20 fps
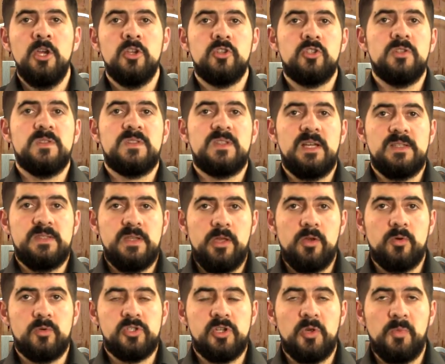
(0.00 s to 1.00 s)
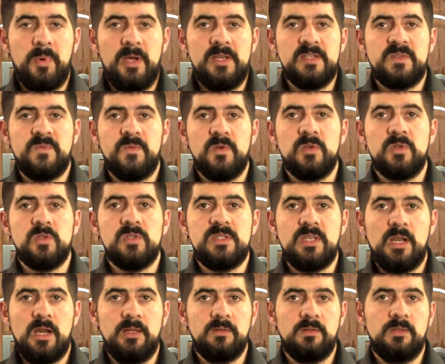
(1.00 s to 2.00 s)
Czy zgadzają się Państwo
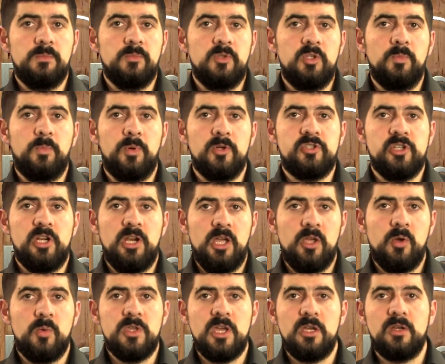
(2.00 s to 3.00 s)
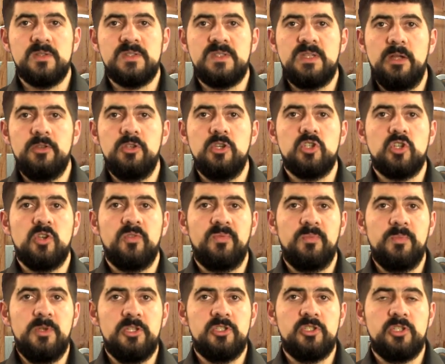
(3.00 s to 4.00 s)
z radnym i podzielają jego zdanie, że
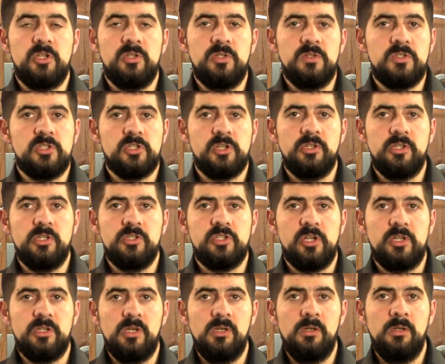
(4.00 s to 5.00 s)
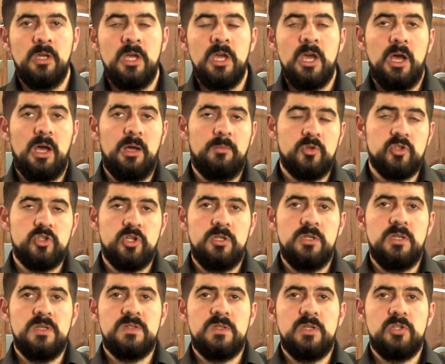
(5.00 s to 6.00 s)
w mieście nic się nie dzieje? A
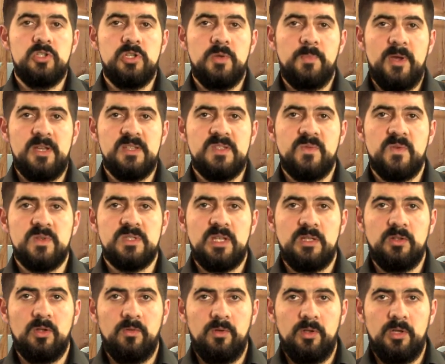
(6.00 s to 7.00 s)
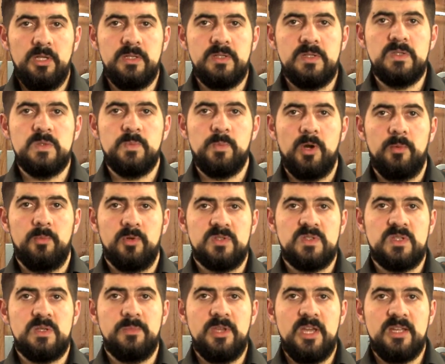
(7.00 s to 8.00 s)
może jesteście Państwo zadowoleni z
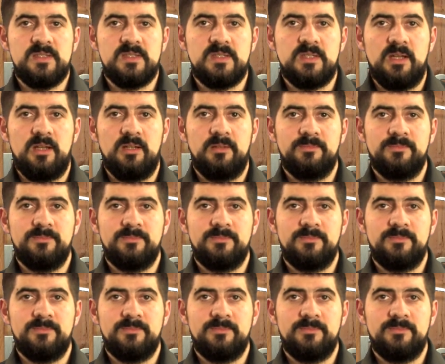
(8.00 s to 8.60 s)
promocji miasta?